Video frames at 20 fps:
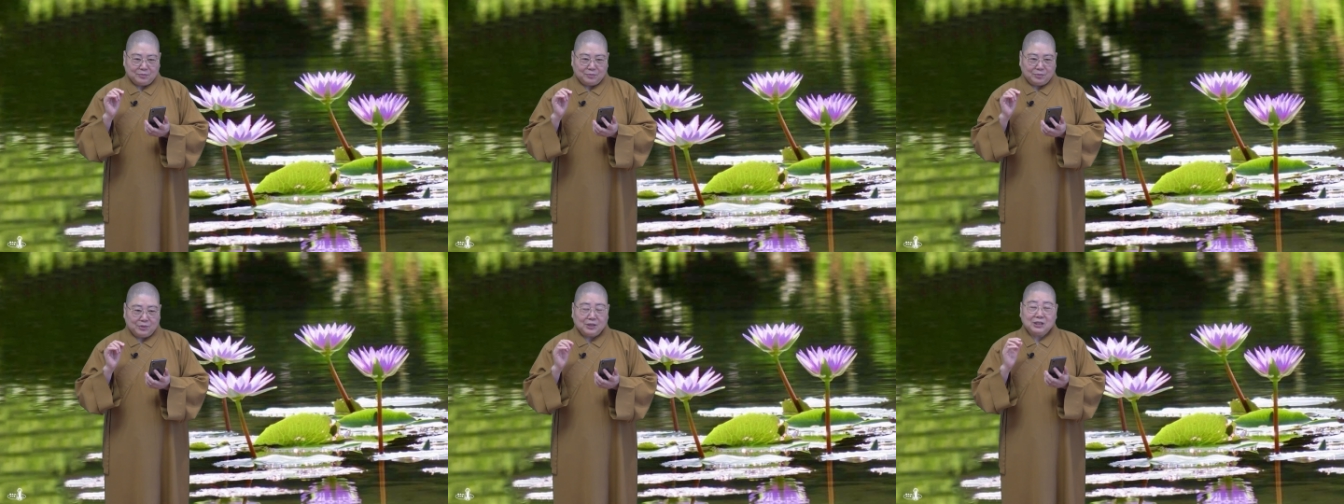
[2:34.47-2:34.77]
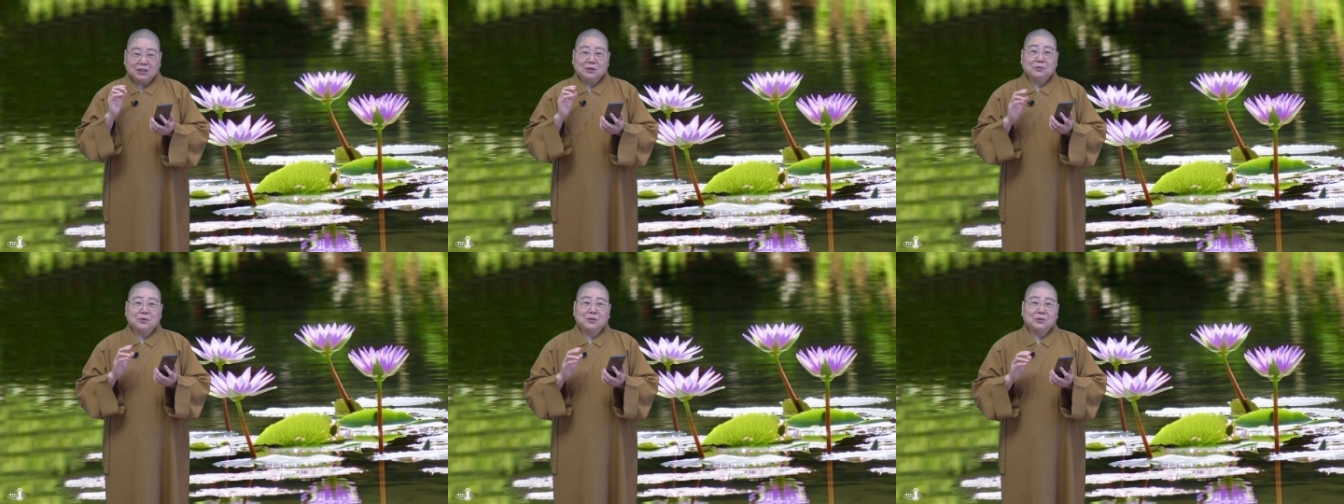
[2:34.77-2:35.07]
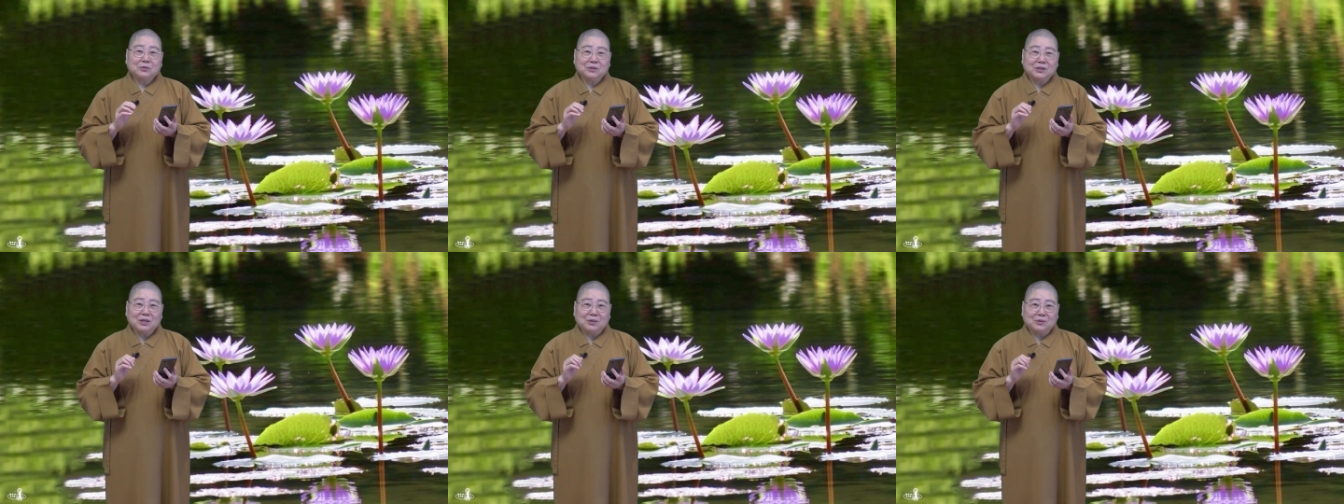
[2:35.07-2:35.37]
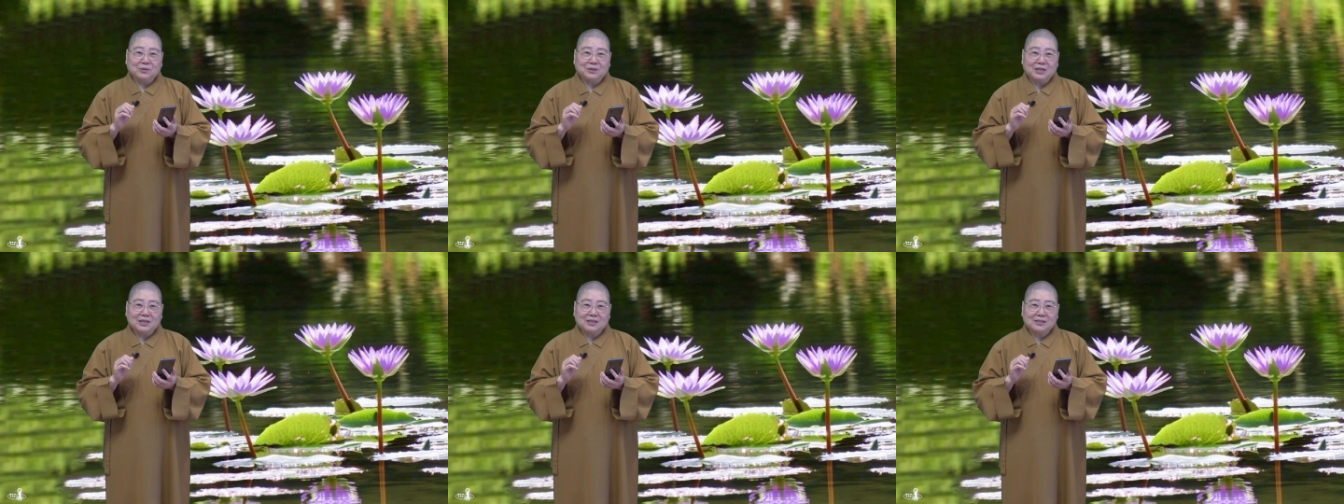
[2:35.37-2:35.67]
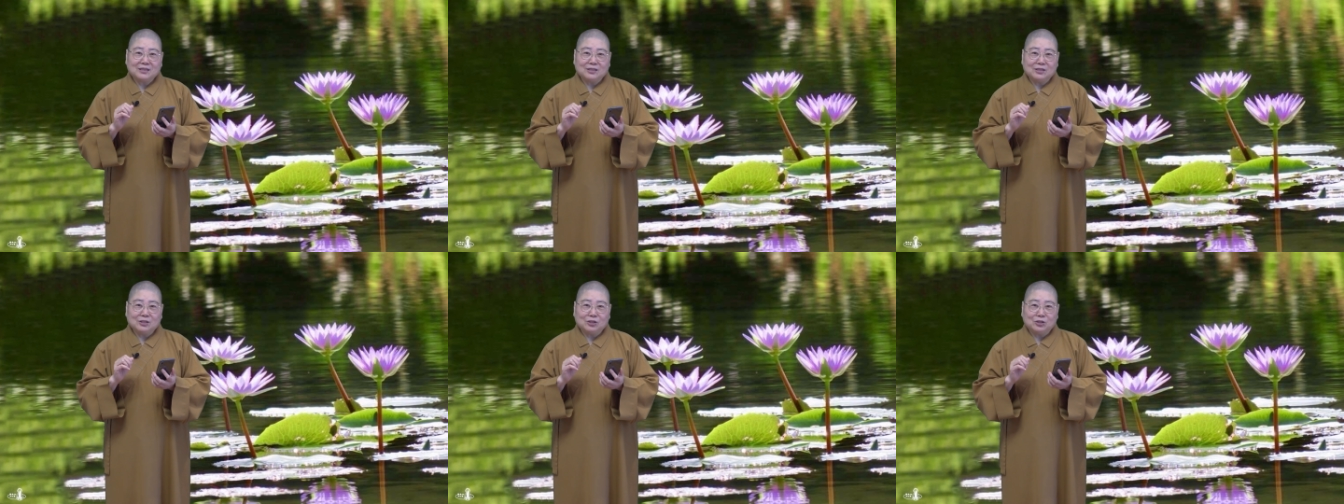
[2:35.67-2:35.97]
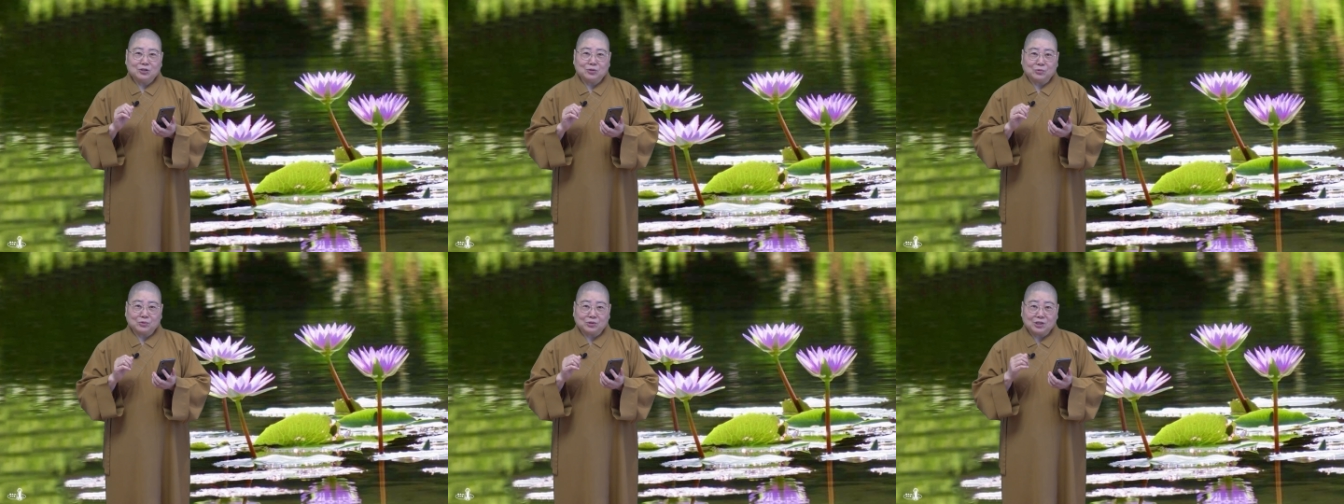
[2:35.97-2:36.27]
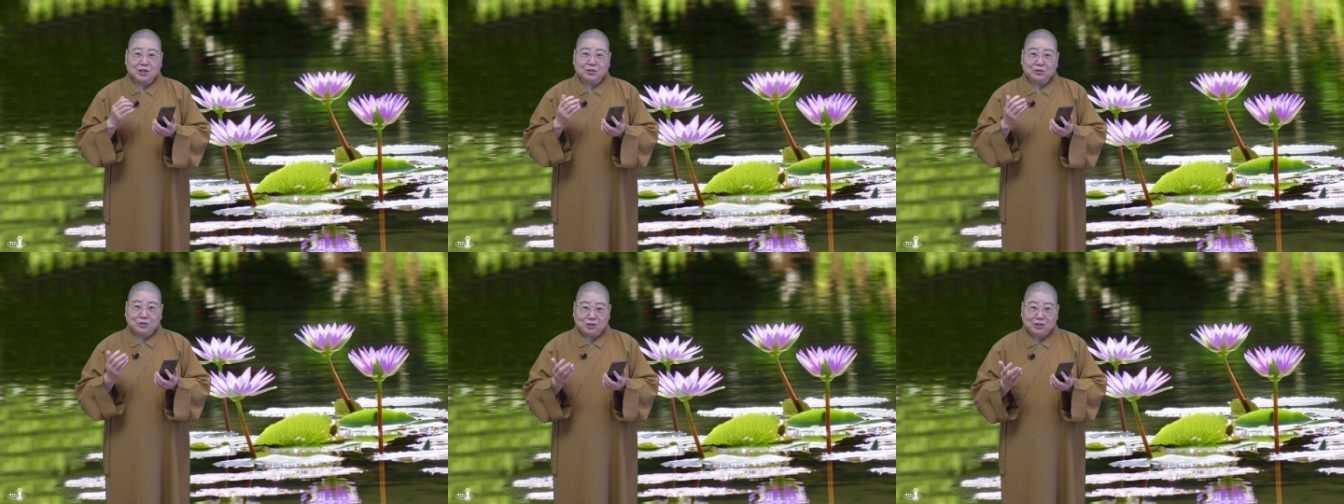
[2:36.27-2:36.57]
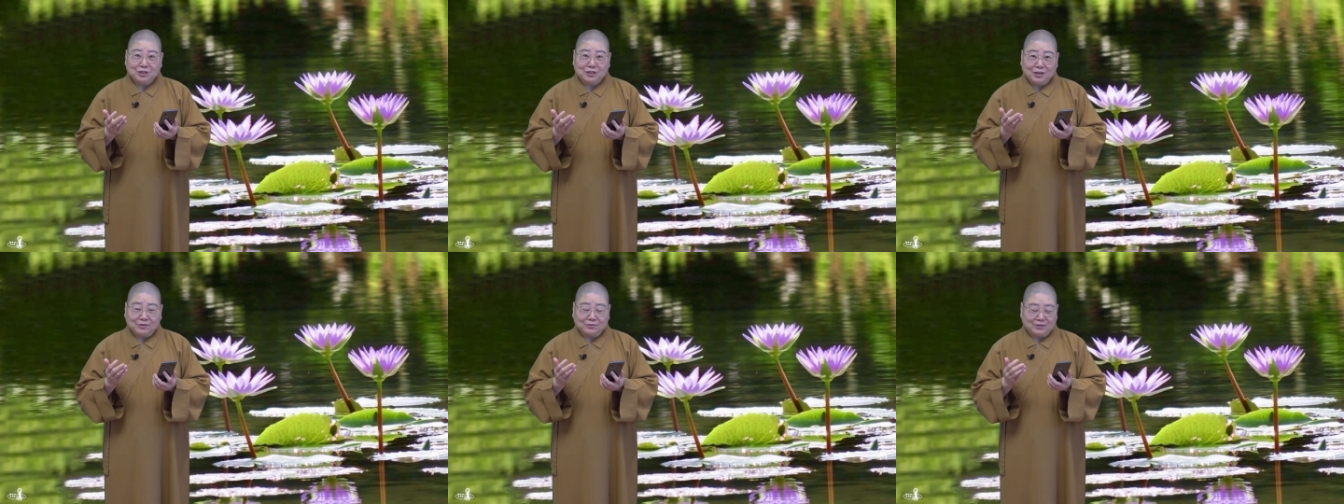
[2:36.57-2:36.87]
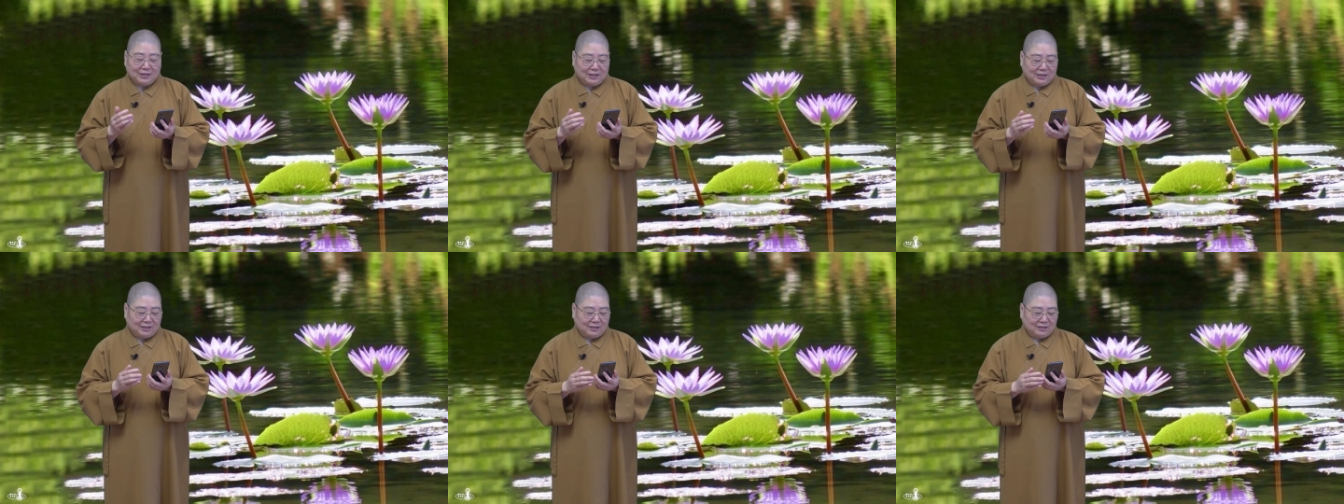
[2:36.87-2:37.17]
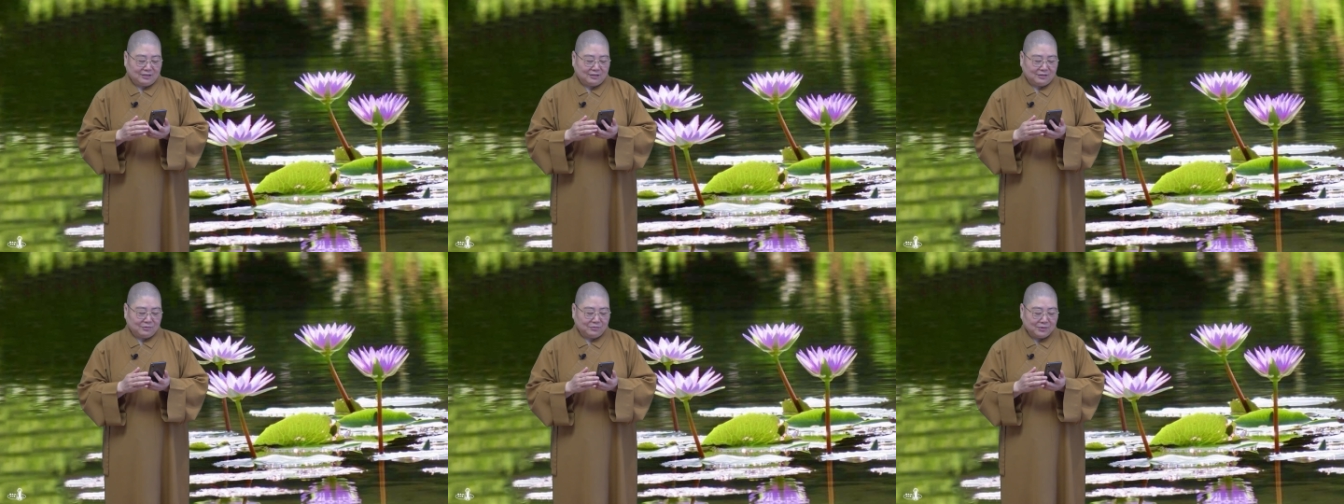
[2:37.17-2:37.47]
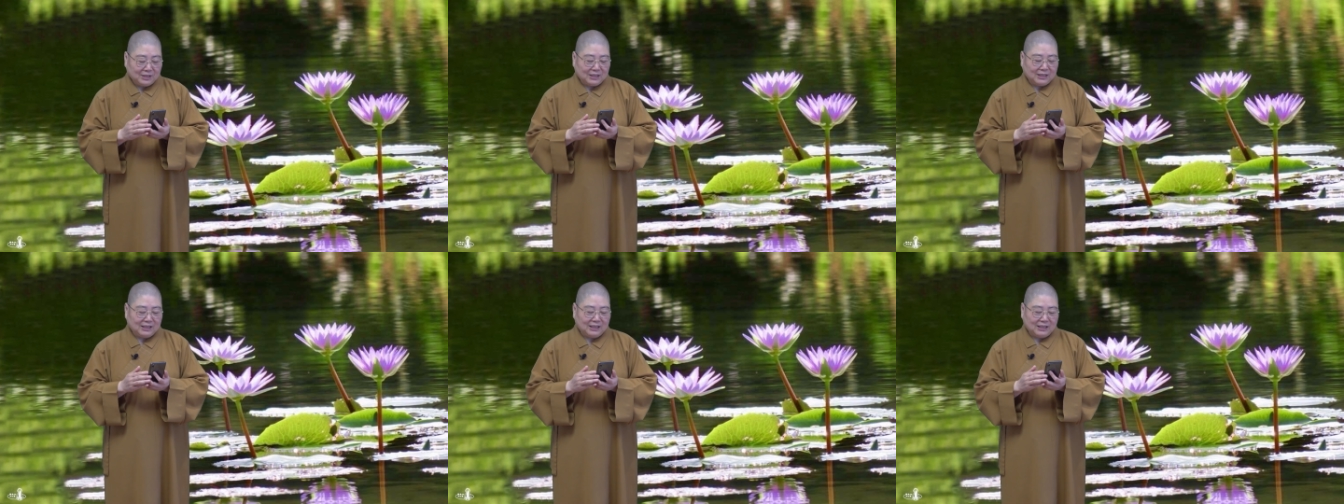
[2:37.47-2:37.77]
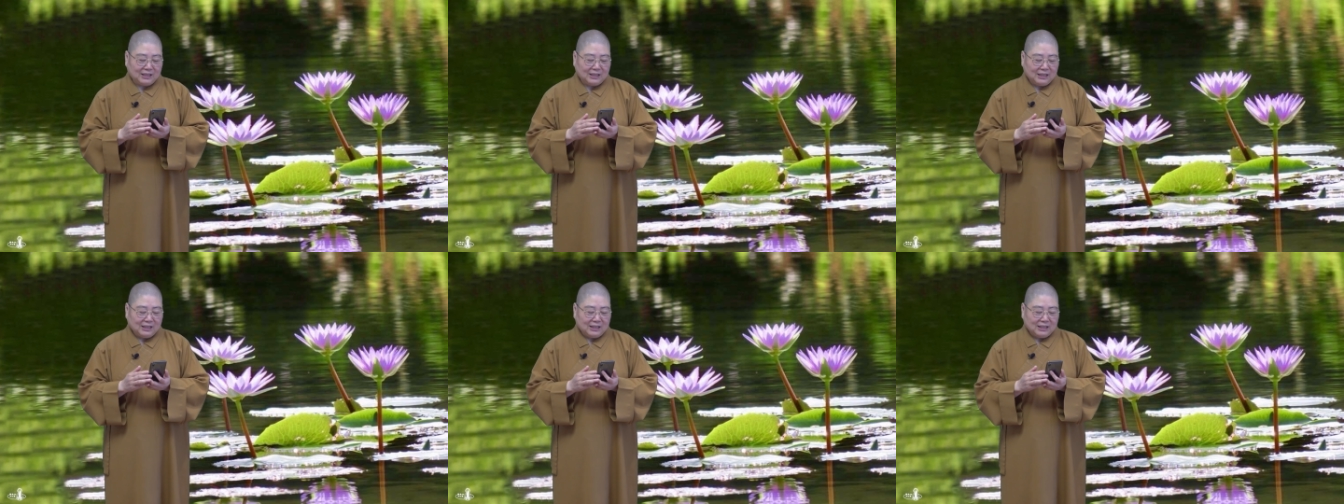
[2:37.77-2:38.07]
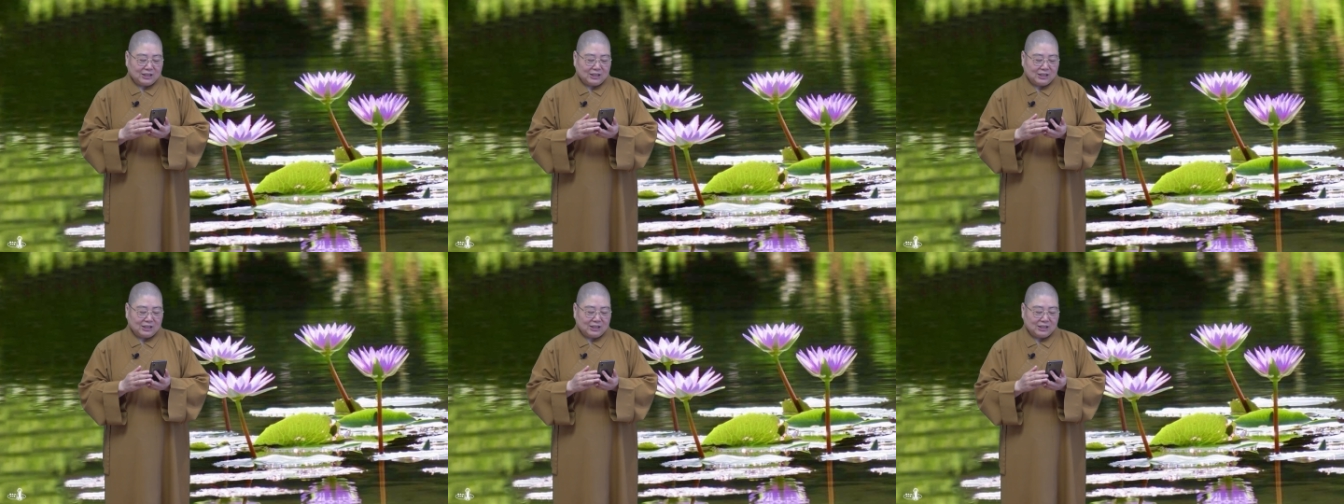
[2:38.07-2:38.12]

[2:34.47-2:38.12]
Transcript: 不一定会用到，但是总是要知道的一个问题